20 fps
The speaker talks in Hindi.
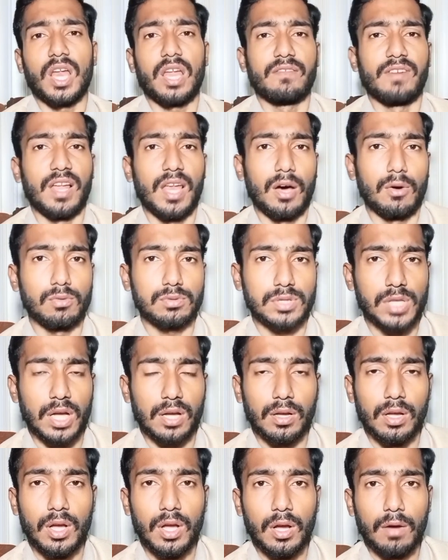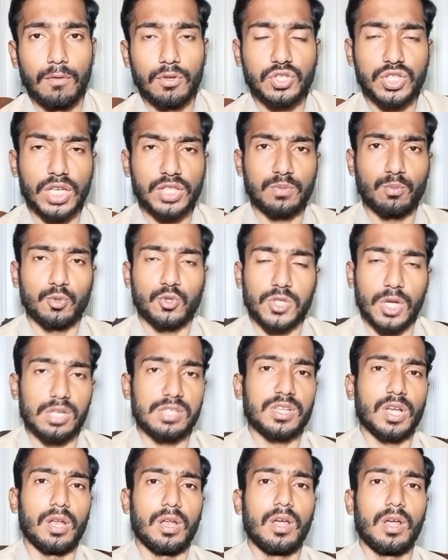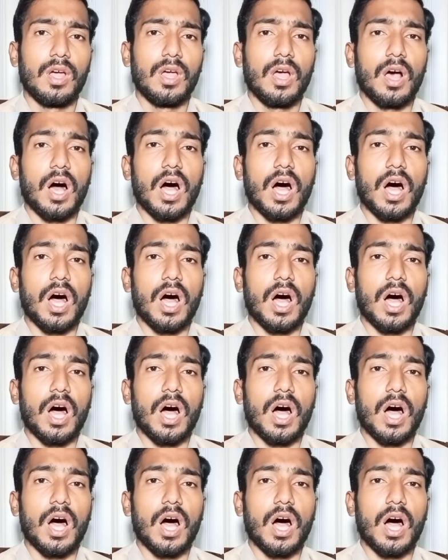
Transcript: जाने वाला होता है वो शख्स मुसलसल